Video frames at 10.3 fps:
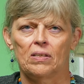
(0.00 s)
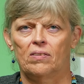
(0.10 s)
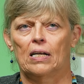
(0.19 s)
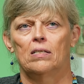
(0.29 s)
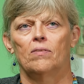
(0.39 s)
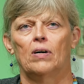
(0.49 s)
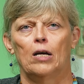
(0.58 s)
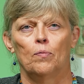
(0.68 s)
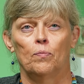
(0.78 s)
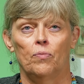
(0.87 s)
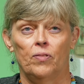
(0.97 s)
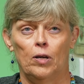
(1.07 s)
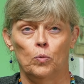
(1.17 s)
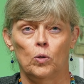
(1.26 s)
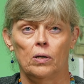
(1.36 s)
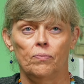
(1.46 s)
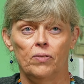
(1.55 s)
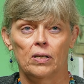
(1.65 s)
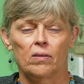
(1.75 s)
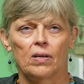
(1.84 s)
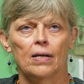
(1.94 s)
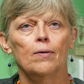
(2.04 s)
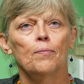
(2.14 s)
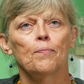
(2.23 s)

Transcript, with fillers: das Ganze war im Februar, fing das an.